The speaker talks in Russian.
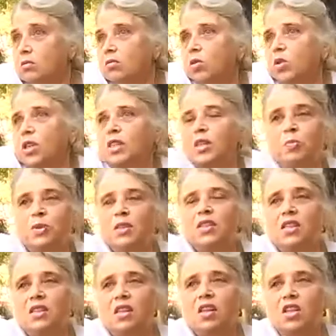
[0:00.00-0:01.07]
Ну, если
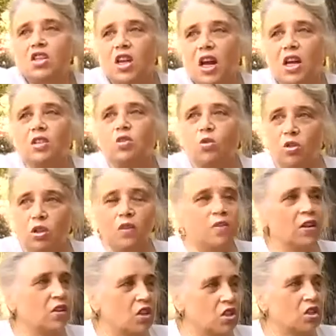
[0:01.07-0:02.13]
бензин дорожает, то, и,
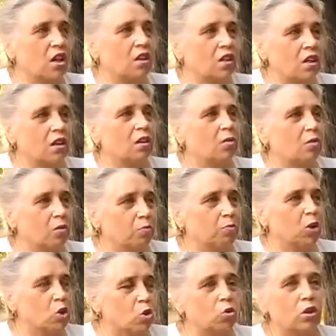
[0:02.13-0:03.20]
наверное, ж надо и в
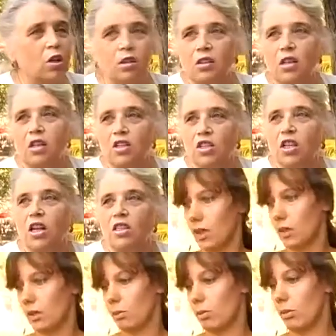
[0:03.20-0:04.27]
маршрутках дорожать.
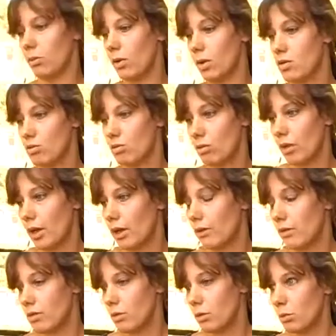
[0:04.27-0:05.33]
так понимаю, что
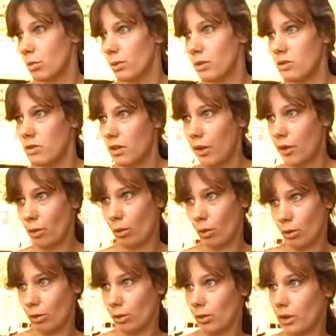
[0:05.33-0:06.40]
ударит в основном по населению,
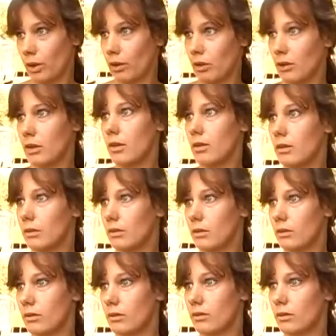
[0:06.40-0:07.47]
которые,
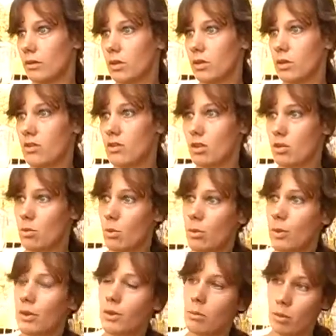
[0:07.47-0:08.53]
так скажем,
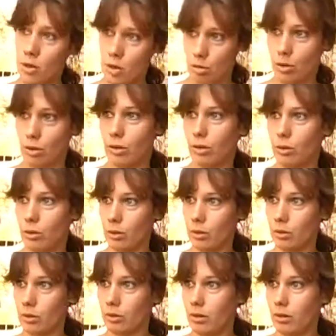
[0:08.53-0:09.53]
имеют небольшой доход.